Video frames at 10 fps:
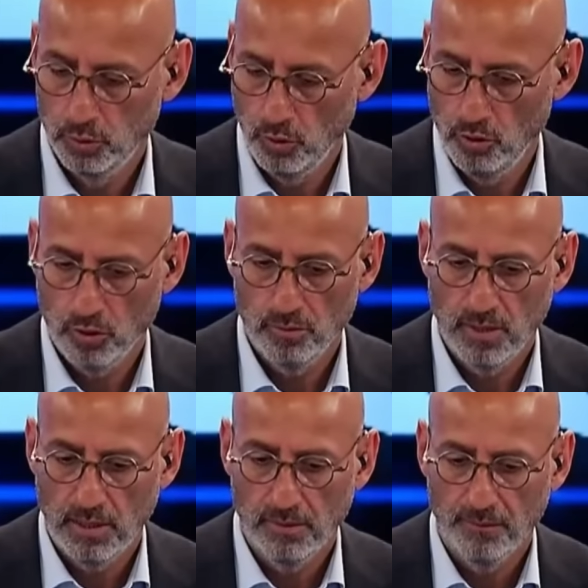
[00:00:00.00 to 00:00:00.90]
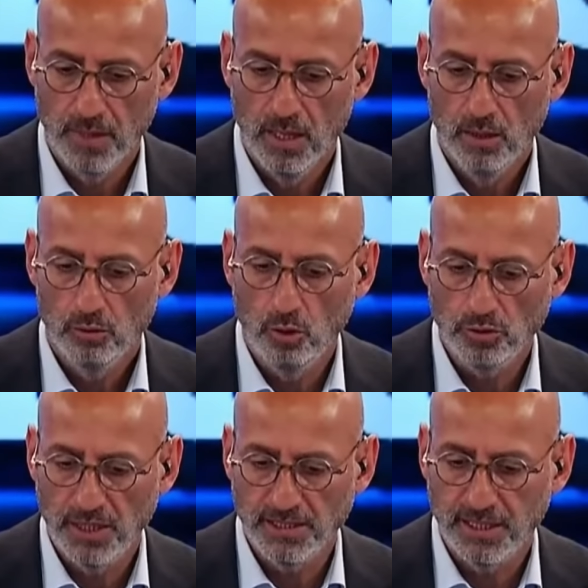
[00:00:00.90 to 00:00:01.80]
Söylüyorum abi.
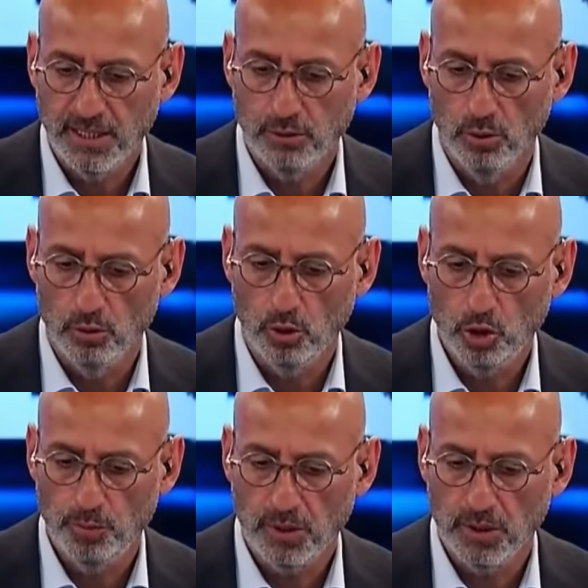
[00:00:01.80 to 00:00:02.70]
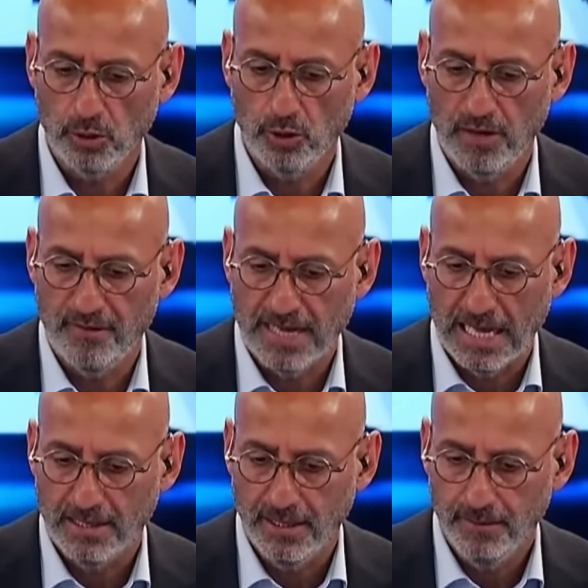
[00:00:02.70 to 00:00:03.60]
98-14 Şubat'ına göreve
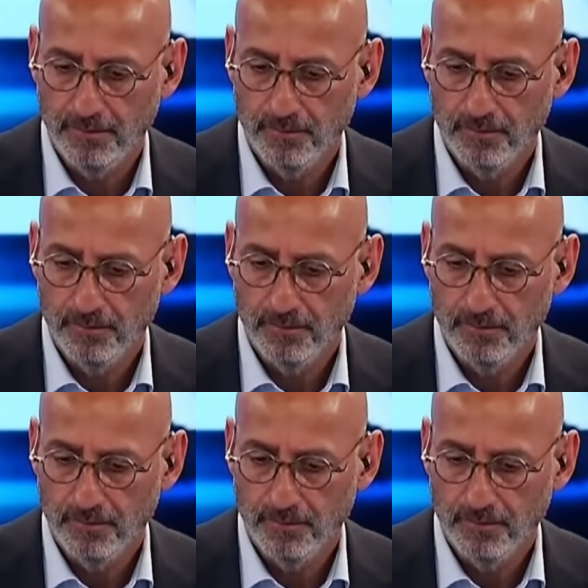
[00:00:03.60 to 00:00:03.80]
geldi.